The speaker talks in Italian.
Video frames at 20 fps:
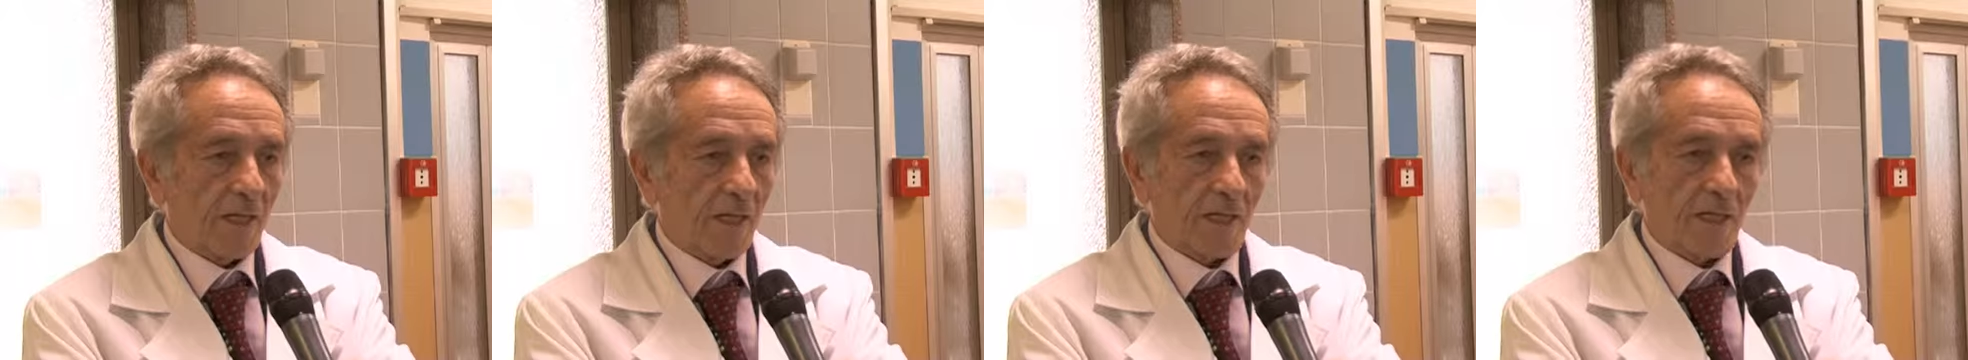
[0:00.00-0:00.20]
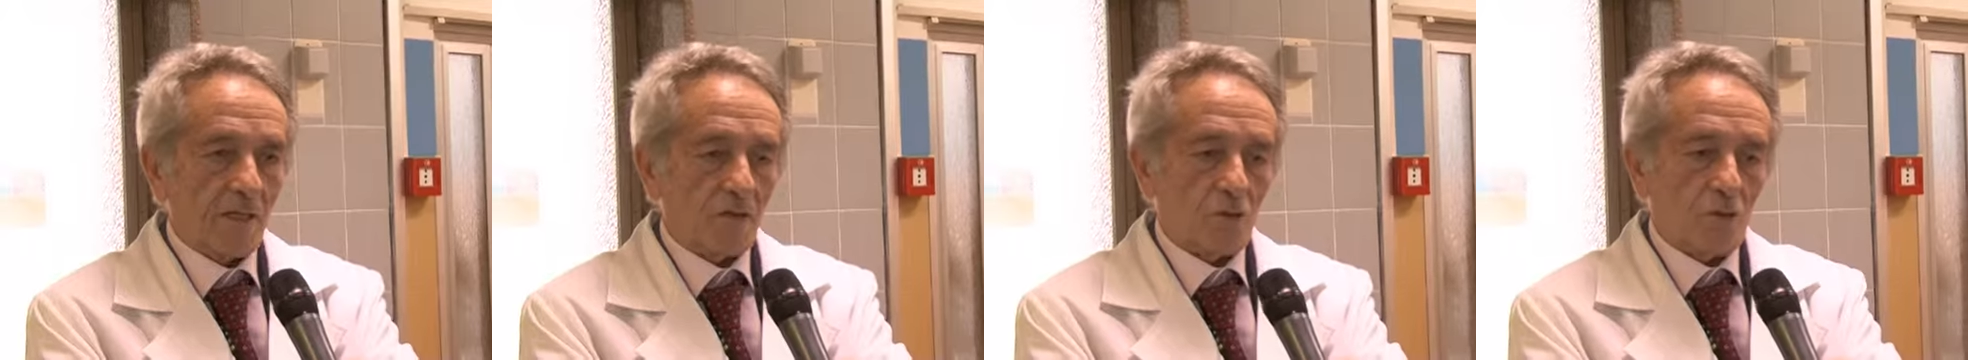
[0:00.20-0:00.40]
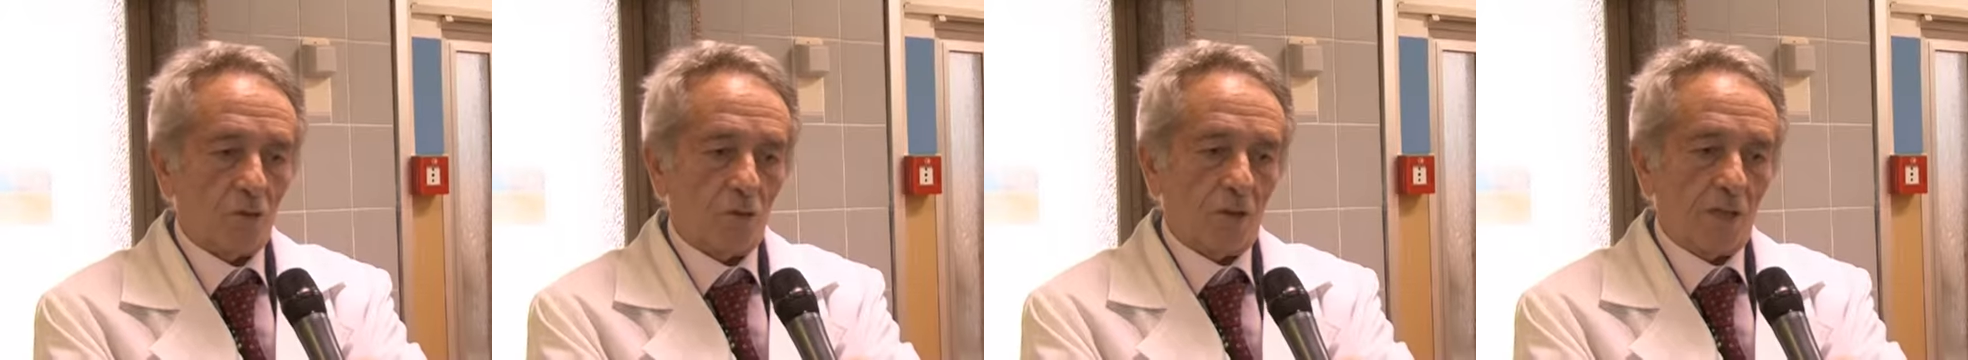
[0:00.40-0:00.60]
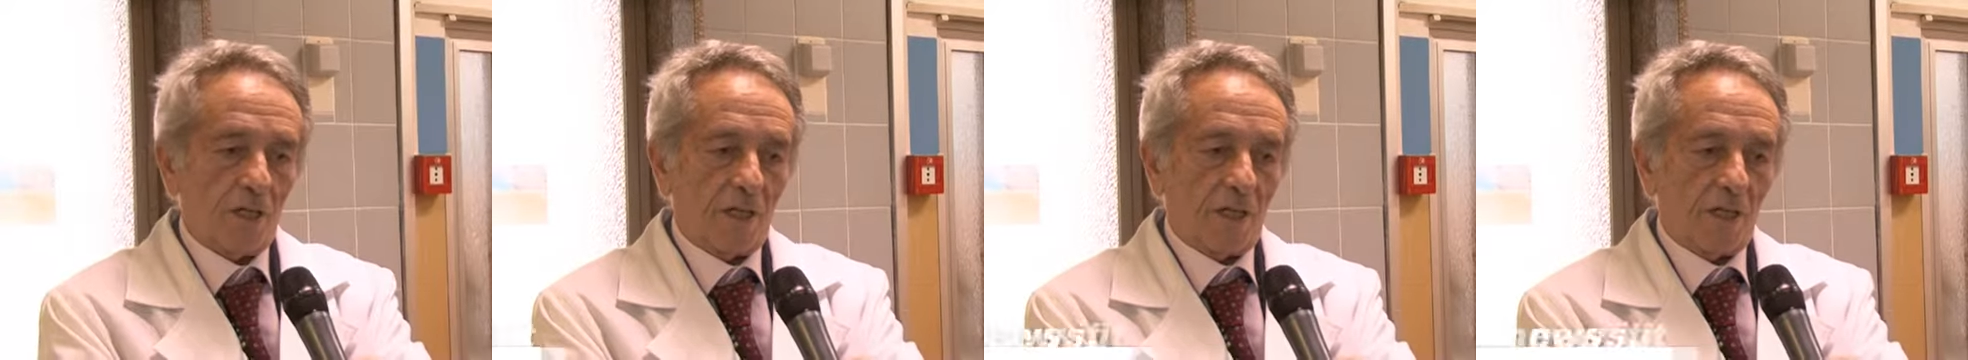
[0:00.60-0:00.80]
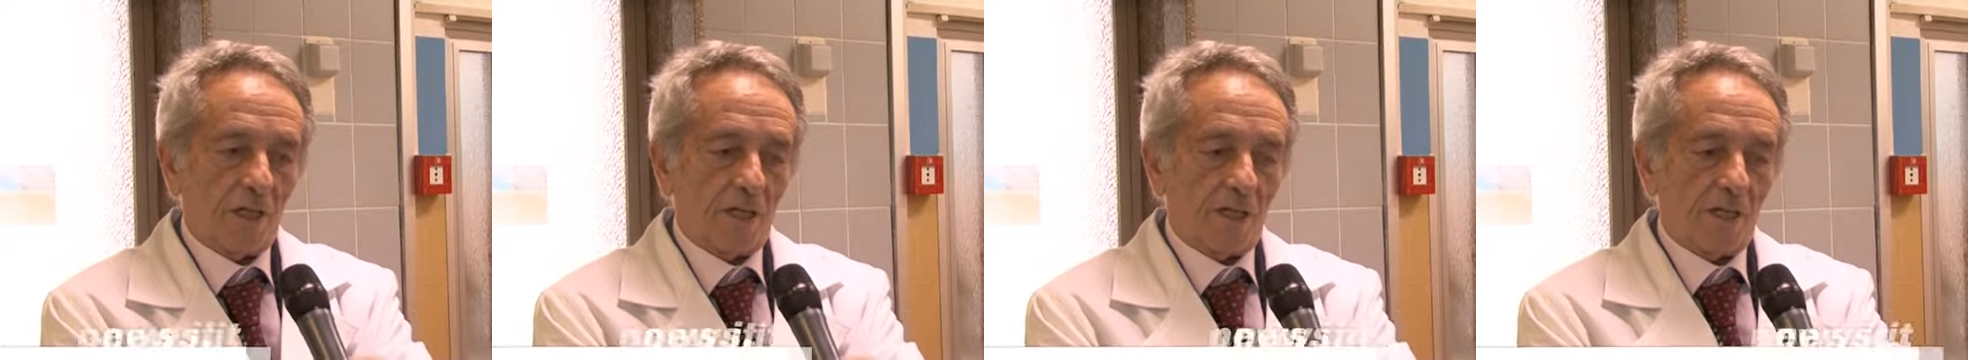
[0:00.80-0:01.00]
il
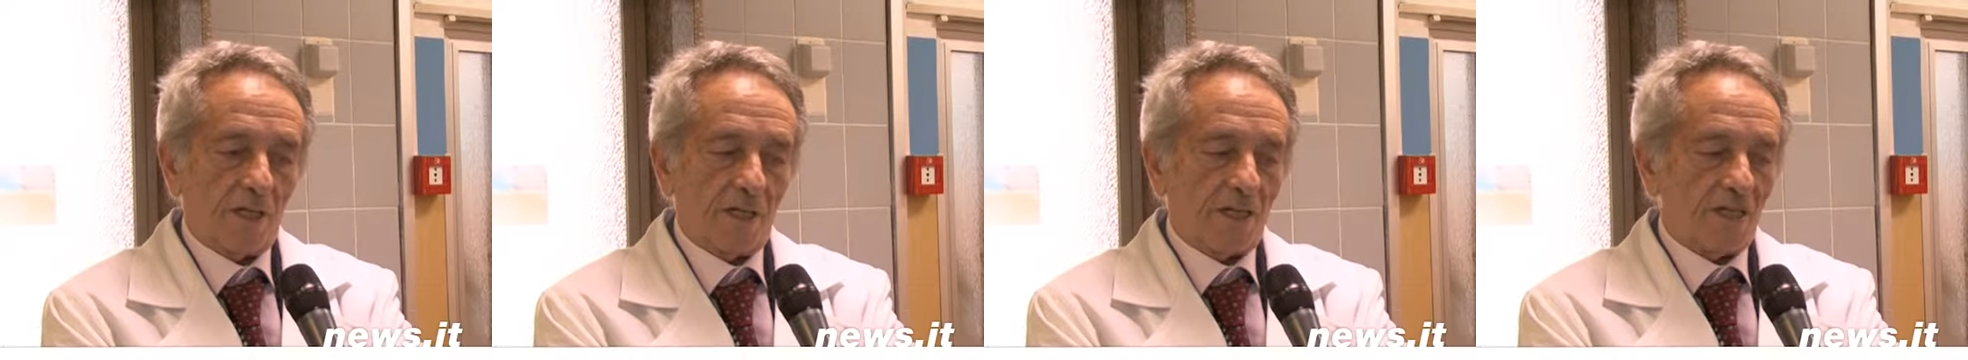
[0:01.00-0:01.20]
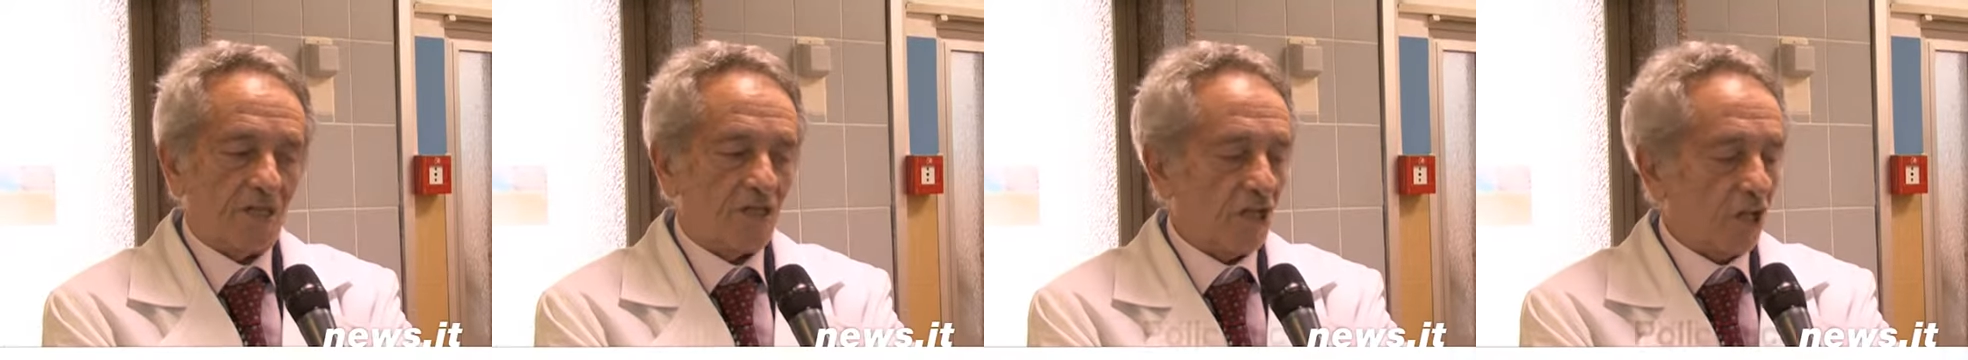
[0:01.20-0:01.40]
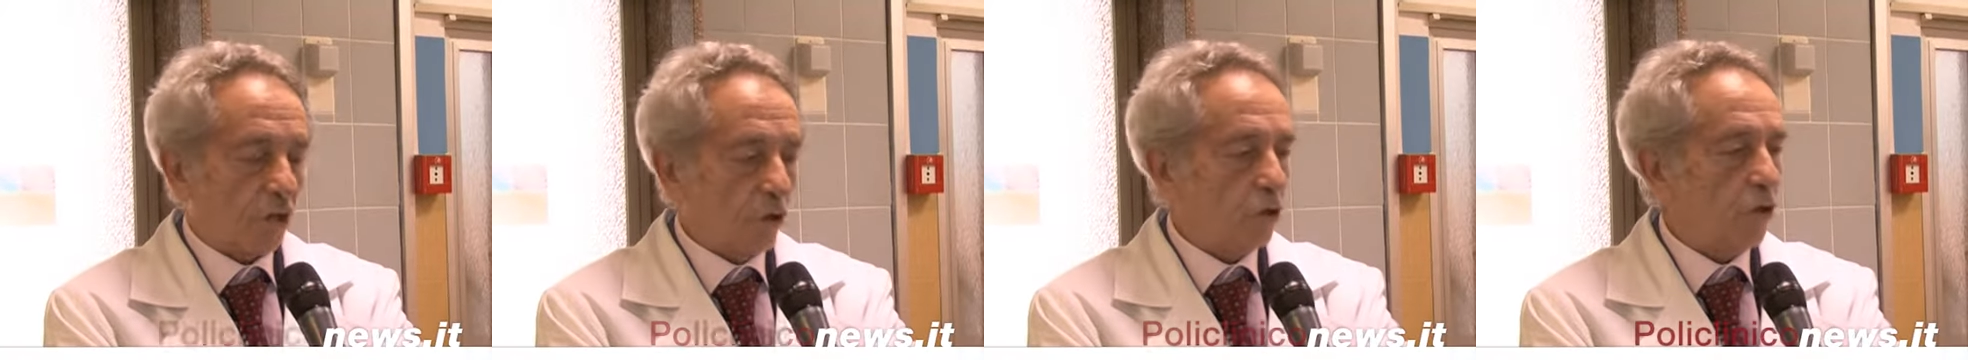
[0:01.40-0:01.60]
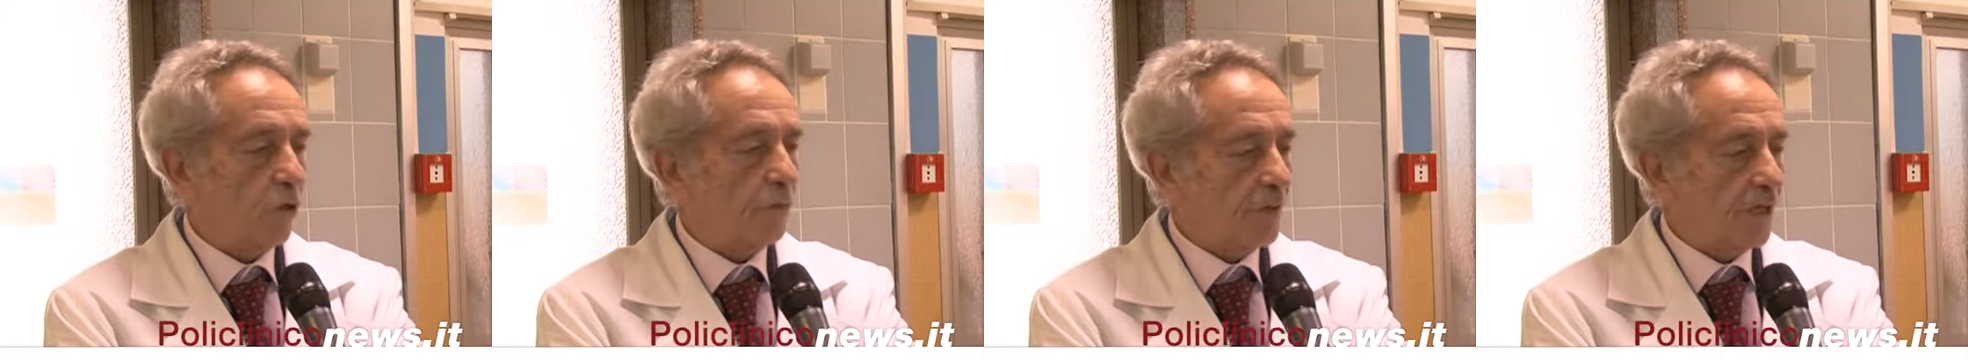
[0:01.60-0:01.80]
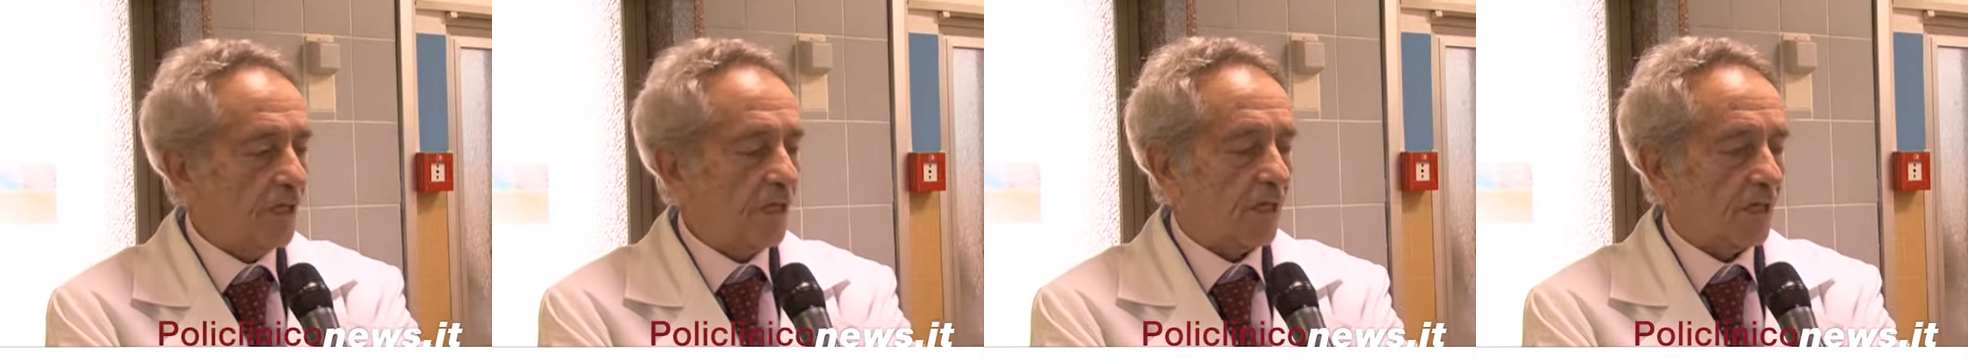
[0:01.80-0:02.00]
professor Claudio Modini,
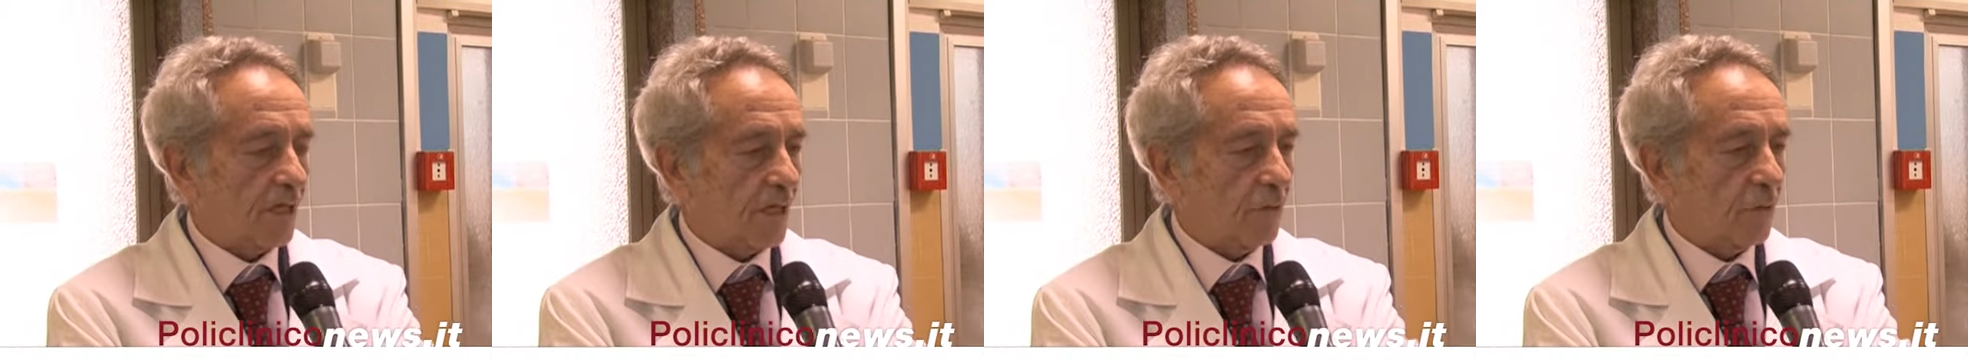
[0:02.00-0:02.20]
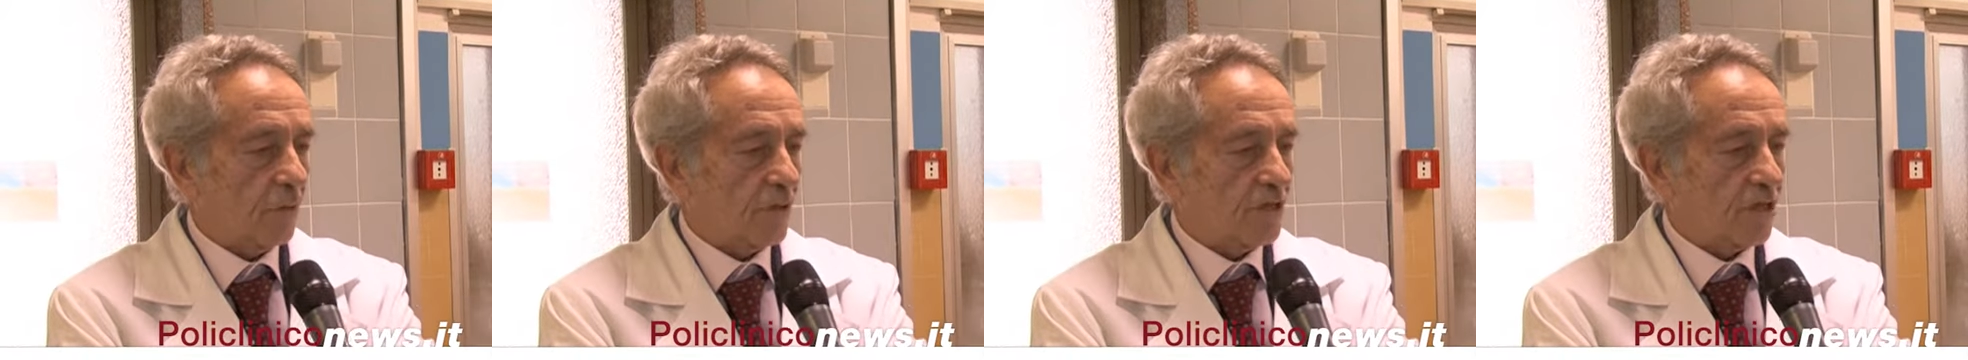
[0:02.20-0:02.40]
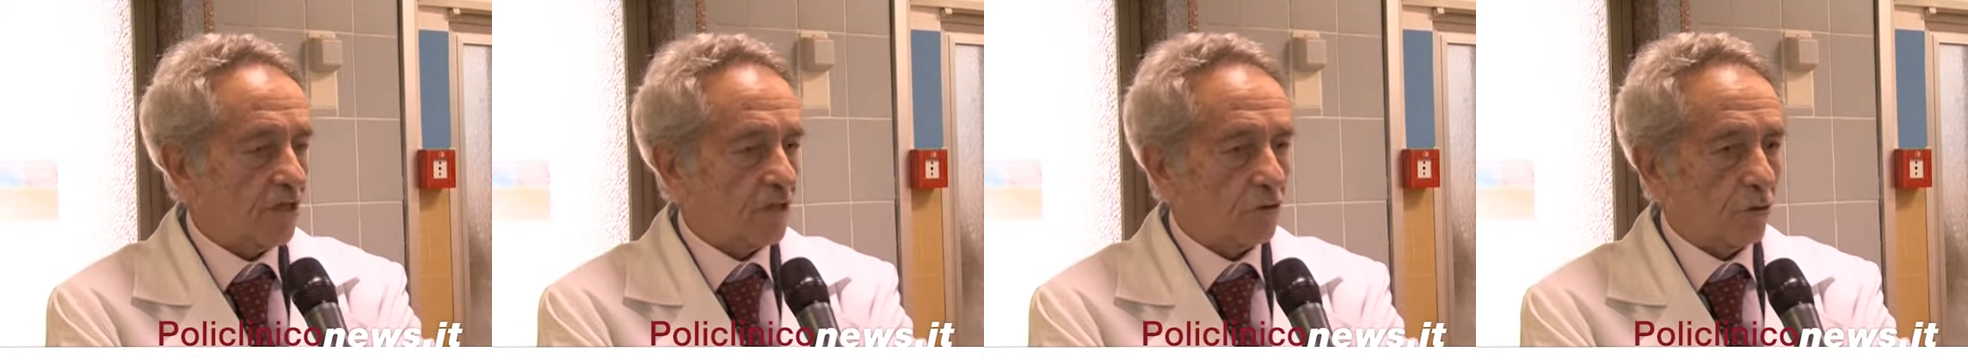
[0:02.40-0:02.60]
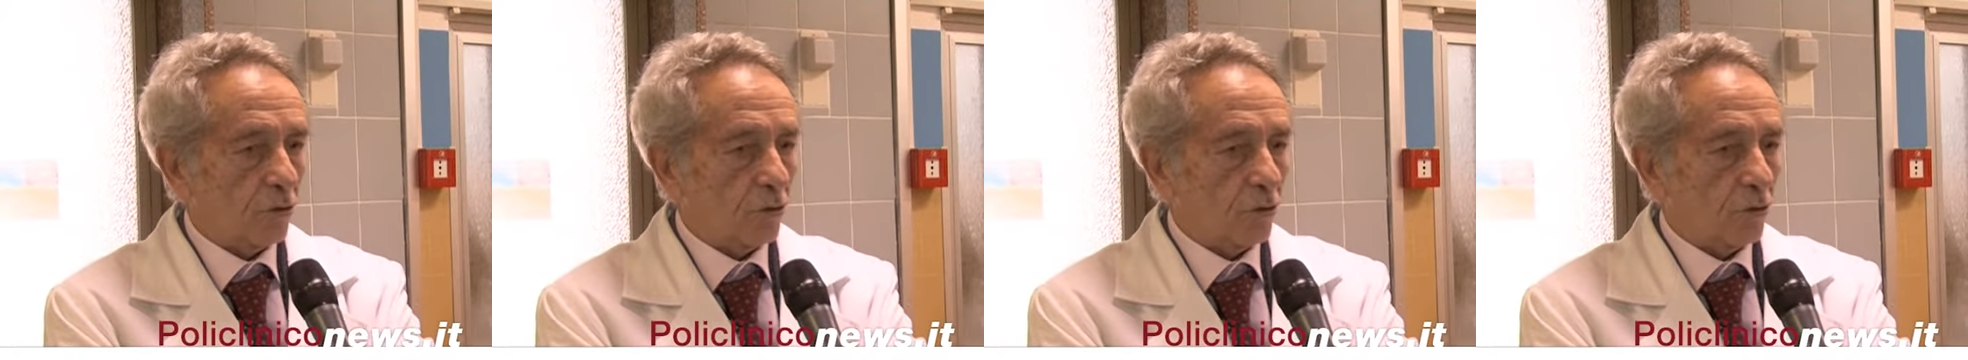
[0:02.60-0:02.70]
direttore del DAI